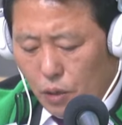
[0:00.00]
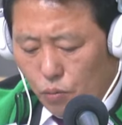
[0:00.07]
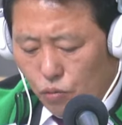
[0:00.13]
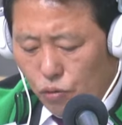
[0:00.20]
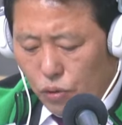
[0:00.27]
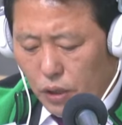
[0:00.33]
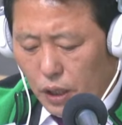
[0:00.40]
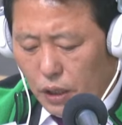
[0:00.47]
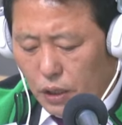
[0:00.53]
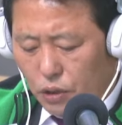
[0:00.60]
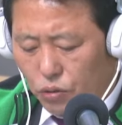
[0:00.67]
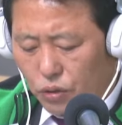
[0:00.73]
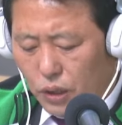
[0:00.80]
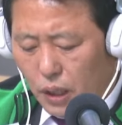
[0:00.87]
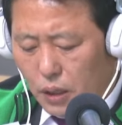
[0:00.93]
문계기
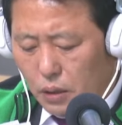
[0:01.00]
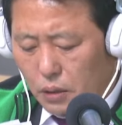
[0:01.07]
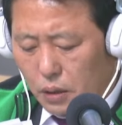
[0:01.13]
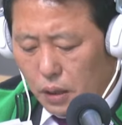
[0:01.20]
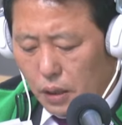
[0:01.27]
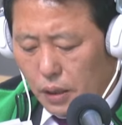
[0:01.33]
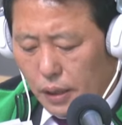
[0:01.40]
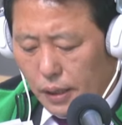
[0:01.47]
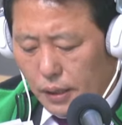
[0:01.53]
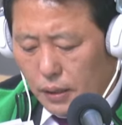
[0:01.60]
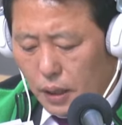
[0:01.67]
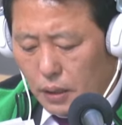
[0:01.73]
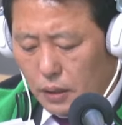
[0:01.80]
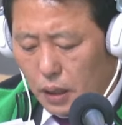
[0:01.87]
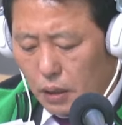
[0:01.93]
수사 끝에
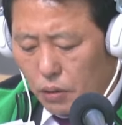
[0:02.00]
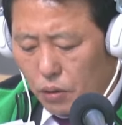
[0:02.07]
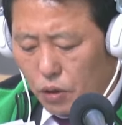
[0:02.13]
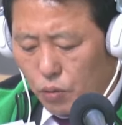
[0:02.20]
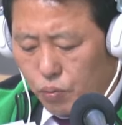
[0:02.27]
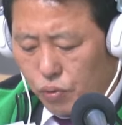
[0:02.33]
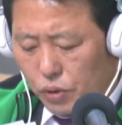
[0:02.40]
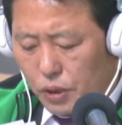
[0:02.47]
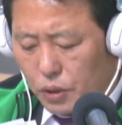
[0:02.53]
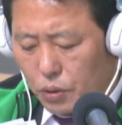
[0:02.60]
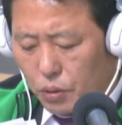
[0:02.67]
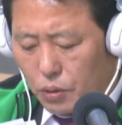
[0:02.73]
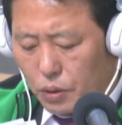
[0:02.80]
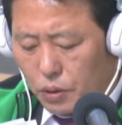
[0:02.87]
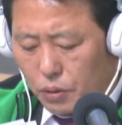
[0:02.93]
해당 사건을
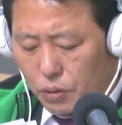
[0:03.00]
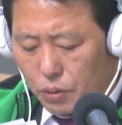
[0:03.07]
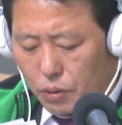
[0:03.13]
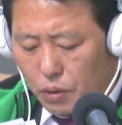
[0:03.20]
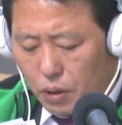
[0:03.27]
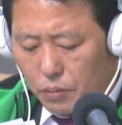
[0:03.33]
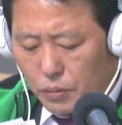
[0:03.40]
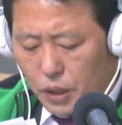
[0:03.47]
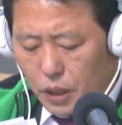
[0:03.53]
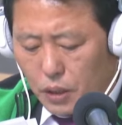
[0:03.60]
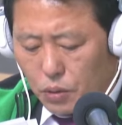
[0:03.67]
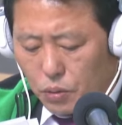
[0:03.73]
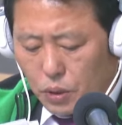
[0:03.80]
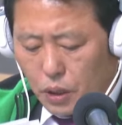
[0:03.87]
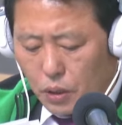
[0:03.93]
불기소 의견으로 검찰에
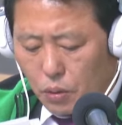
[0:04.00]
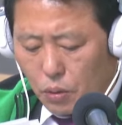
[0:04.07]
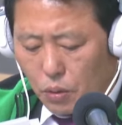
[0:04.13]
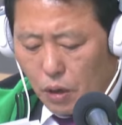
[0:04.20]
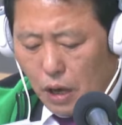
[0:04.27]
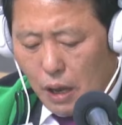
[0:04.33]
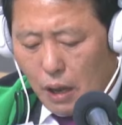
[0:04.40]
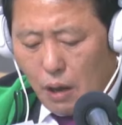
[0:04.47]
송치했고